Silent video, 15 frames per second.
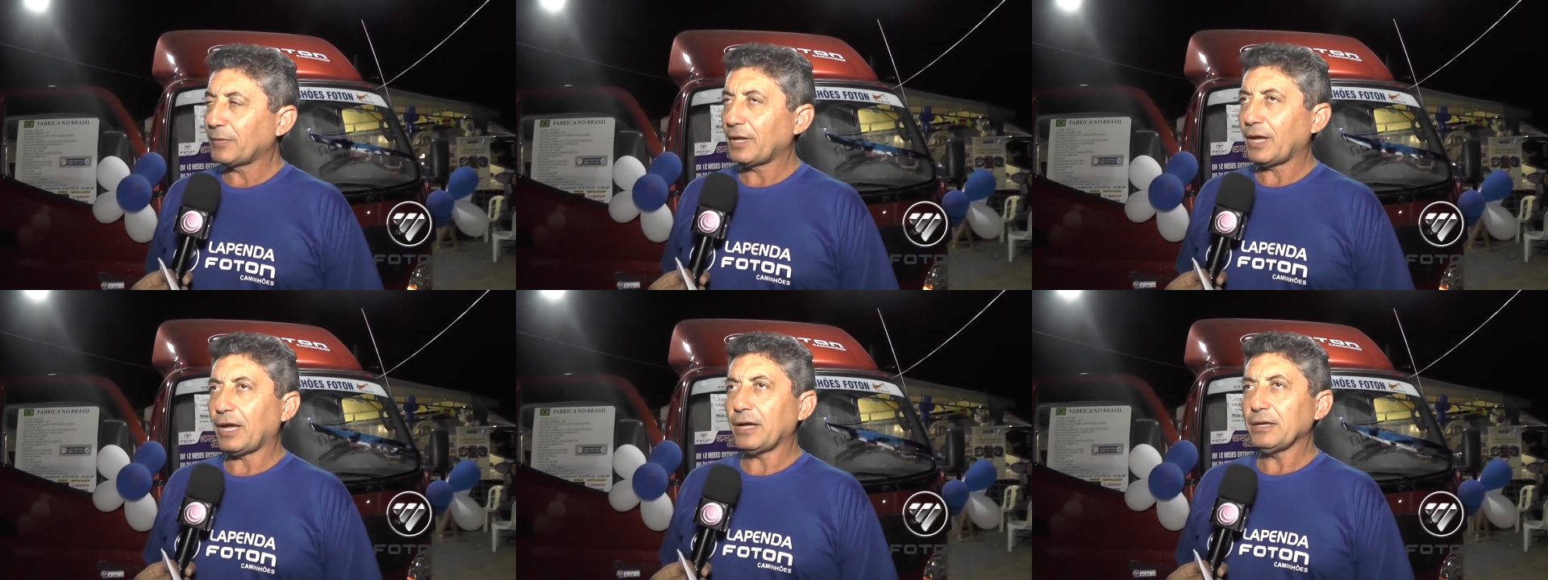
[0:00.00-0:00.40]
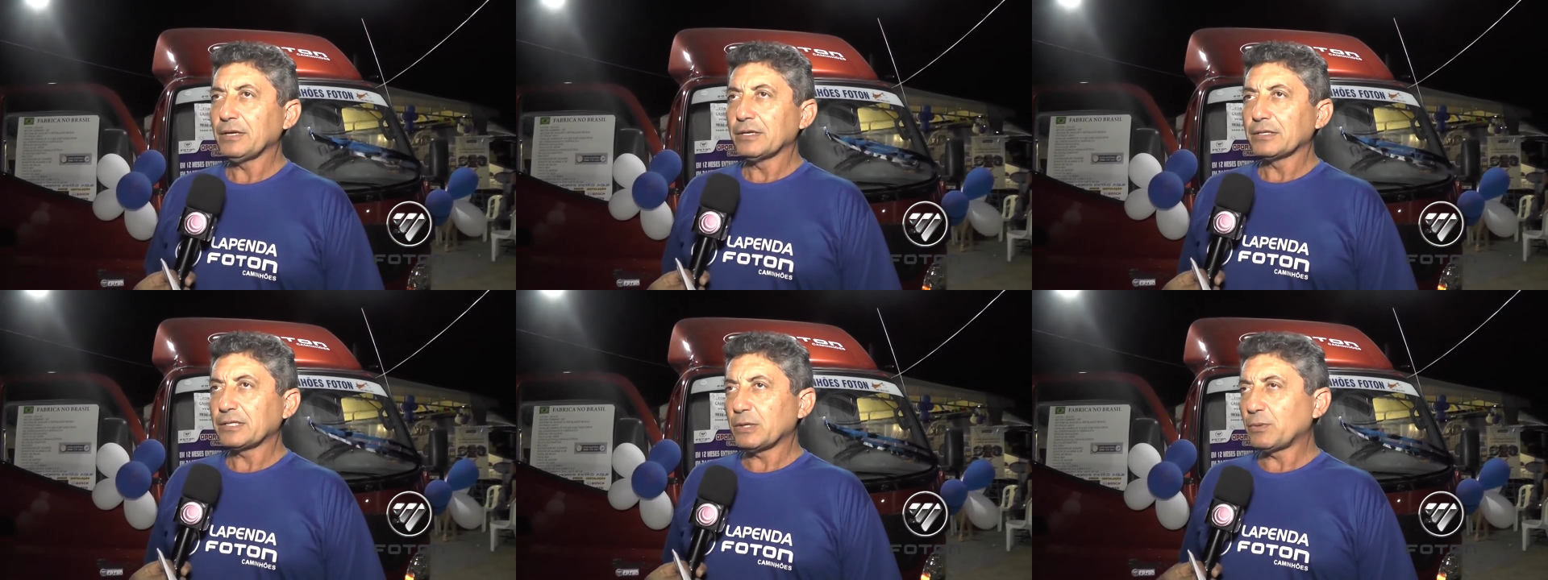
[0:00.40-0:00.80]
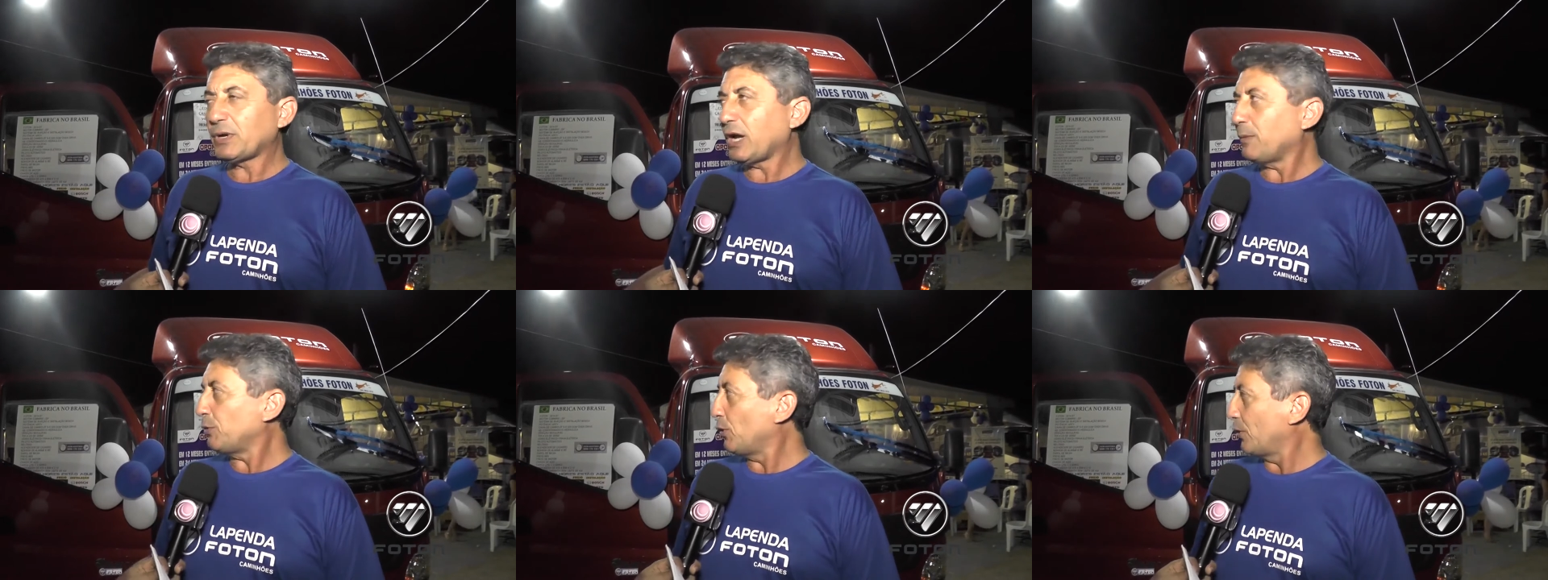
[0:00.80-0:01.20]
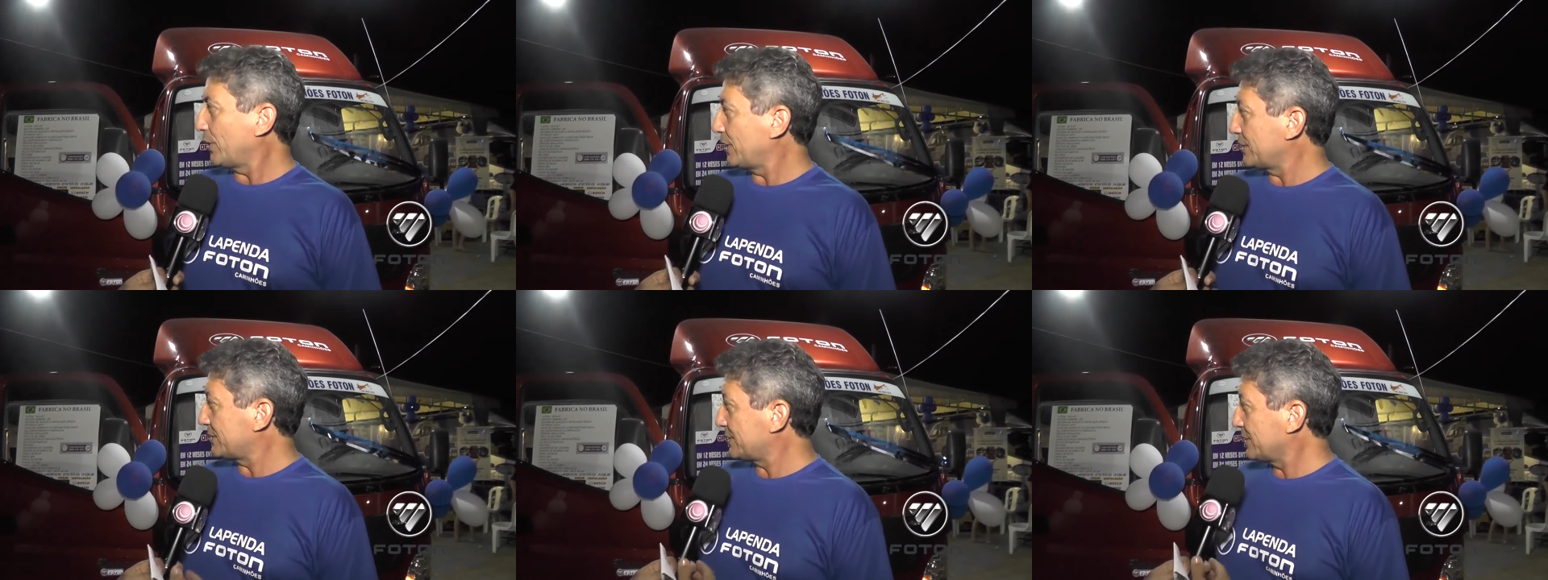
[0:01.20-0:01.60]
Tá? São
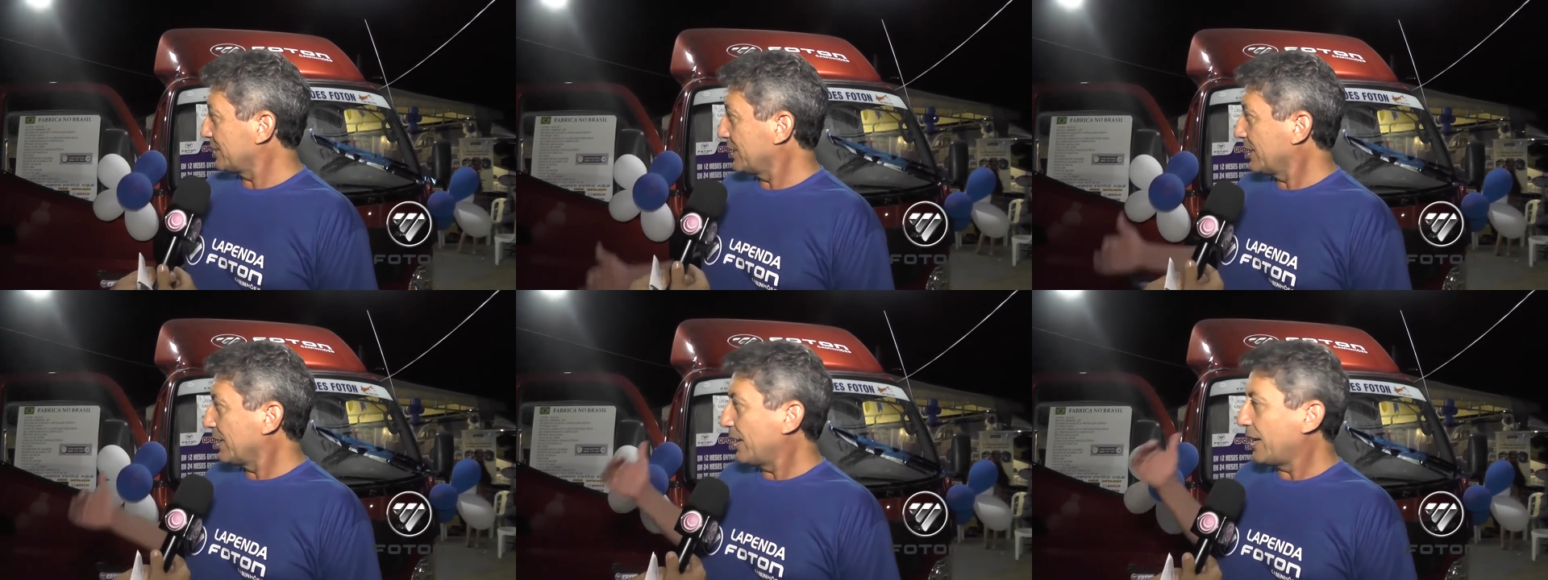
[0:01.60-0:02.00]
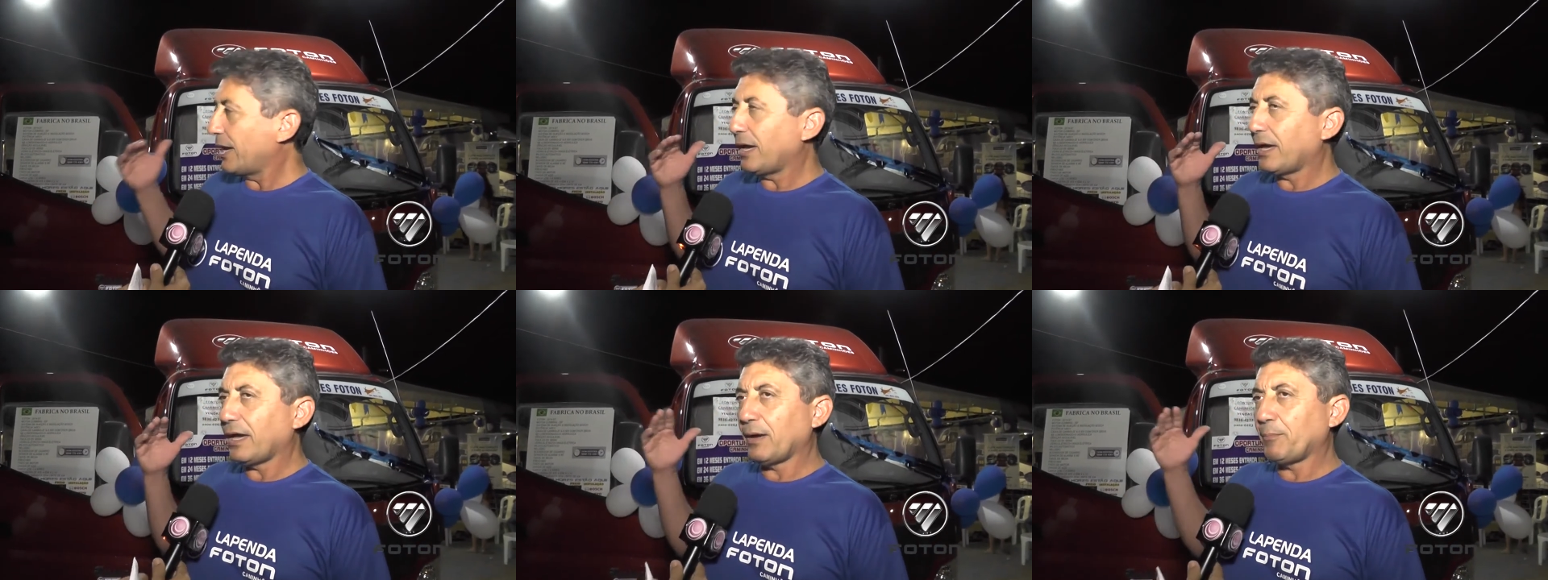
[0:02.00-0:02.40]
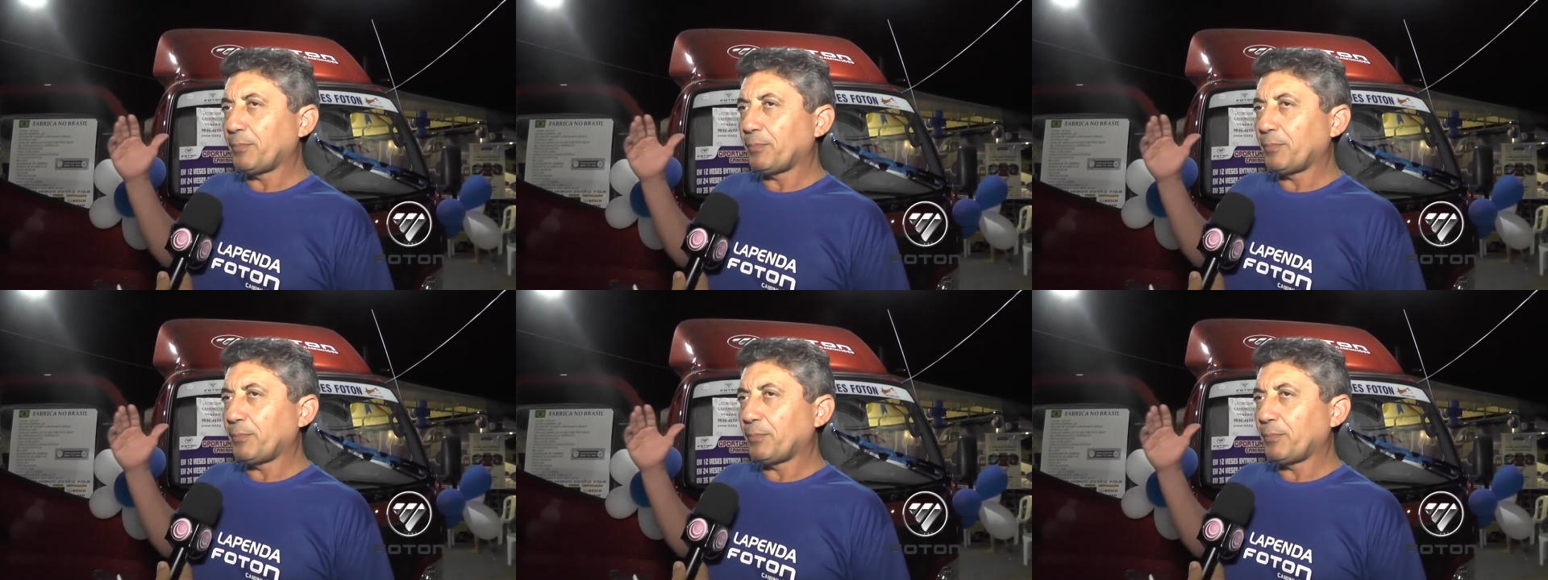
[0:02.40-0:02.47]
caminhões é,